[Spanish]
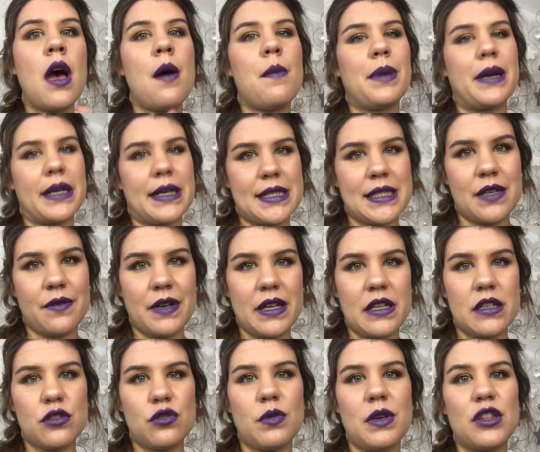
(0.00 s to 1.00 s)
para que se
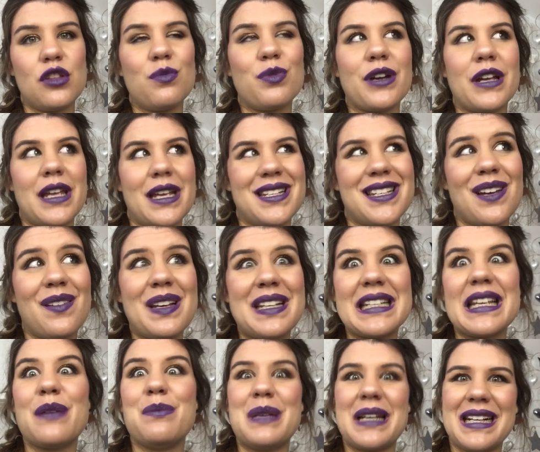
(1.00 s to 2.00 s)
vaya subiendo porque ya
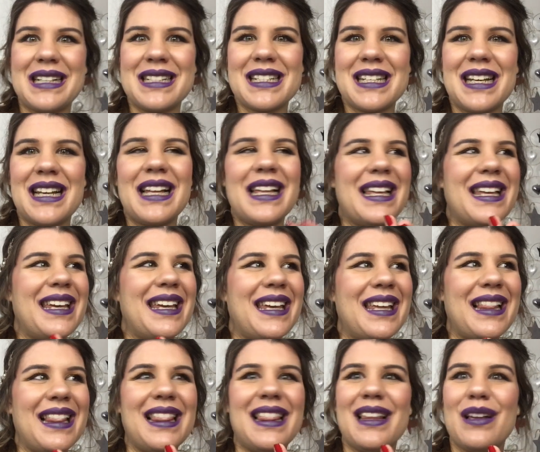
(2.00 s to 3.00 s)
sabéis que en mi casa
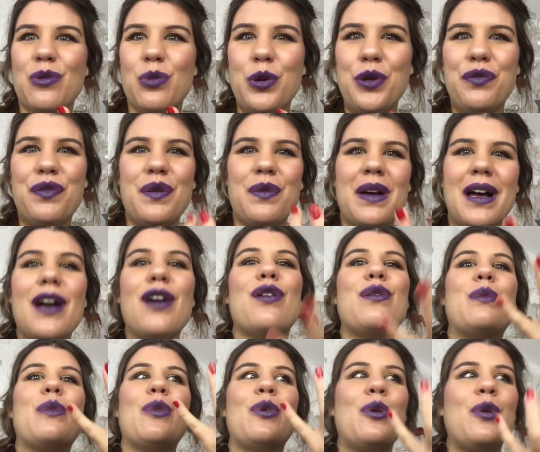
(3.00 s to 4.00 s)
el wifi va
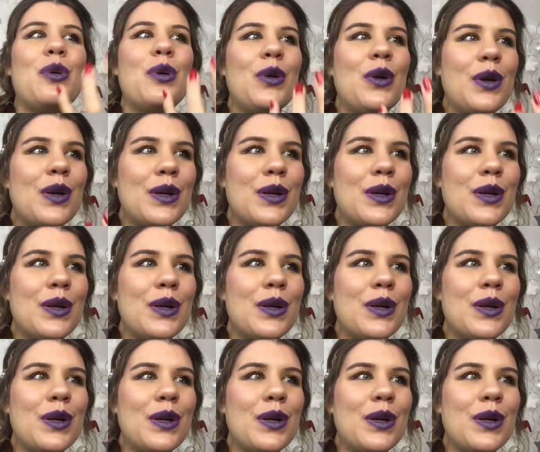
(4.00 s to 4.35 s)
como